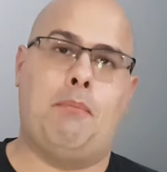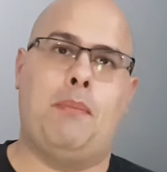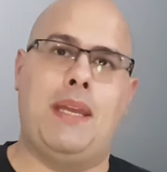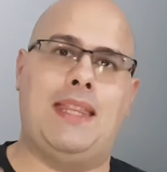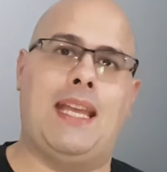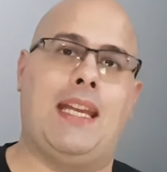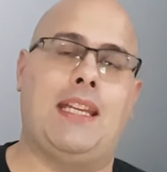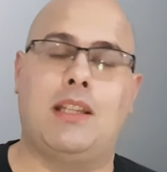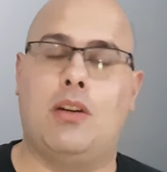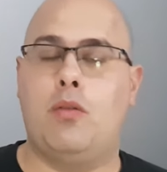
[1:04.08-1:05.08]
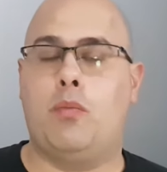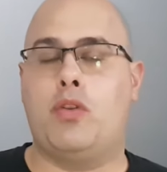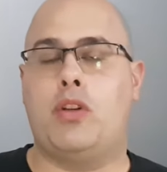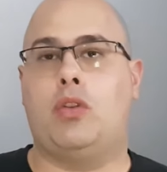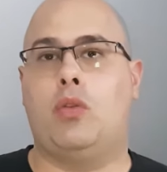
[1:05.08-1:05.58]
BTEC, então é um
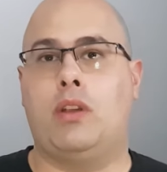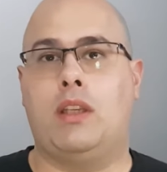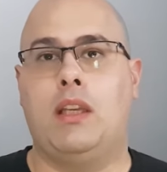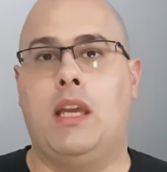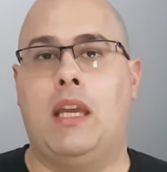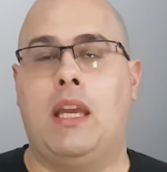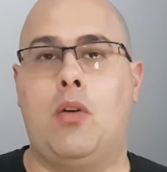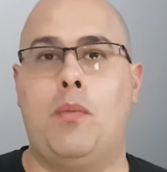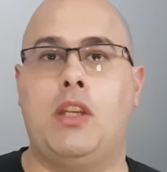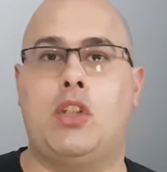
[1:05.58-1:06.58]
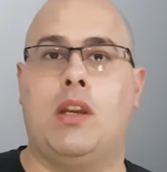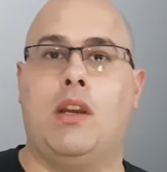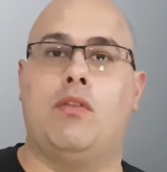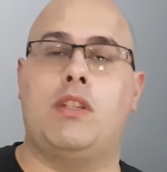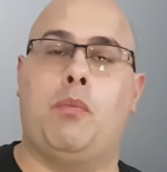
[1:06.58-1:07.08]
projetor que realmente
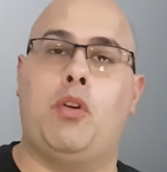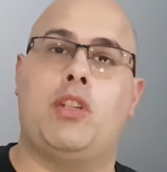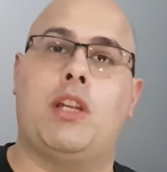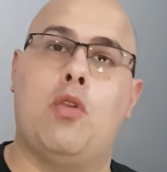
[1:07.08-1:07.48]
você pode estar